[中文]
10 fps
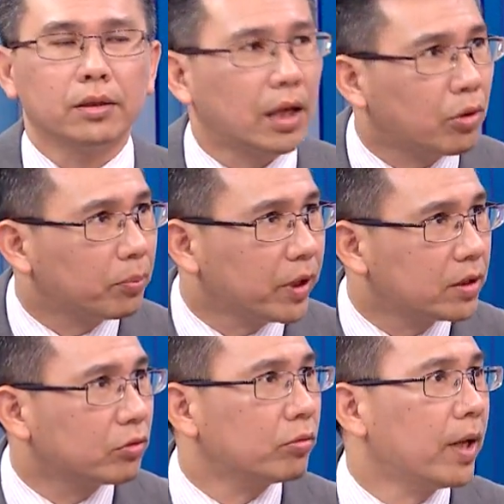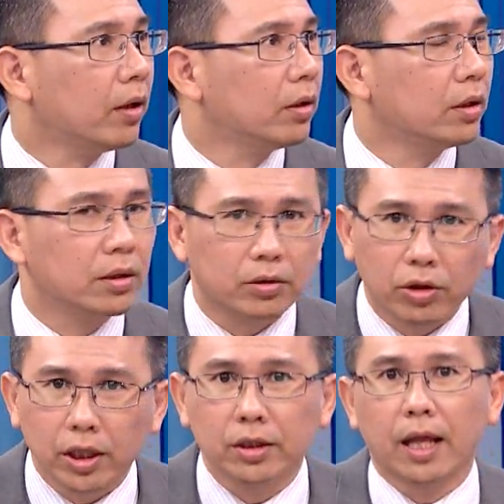再换别只股票，
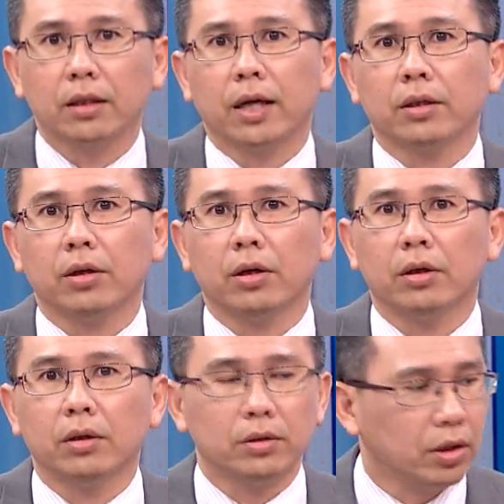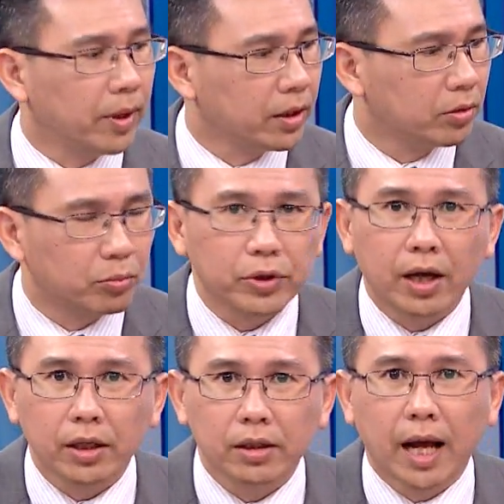够跟坦荡来的哦，对不对？不
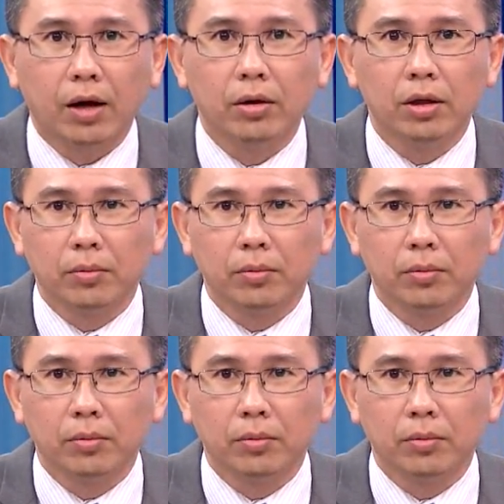要硬凹。